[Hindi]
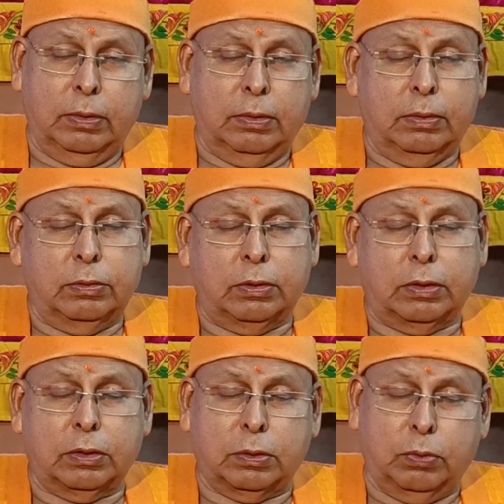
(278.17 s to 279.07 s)

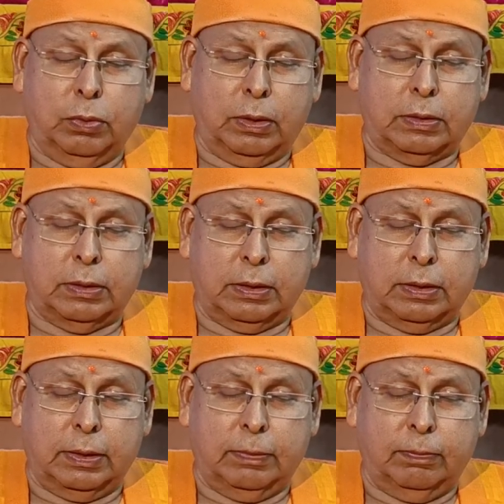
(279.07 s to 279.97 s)
जतच भोग कर सकते
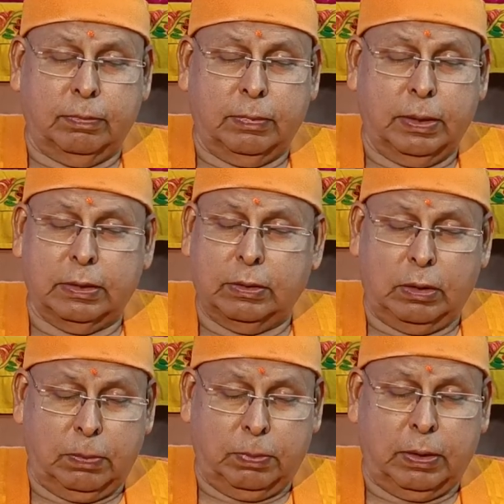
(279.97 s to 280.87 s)
हैं ऐसी
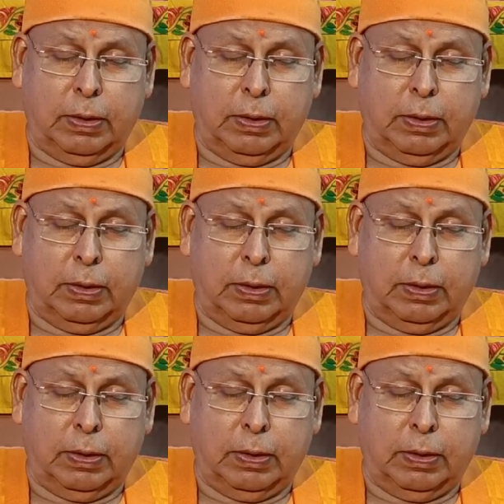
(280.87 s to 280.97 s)
कल्पना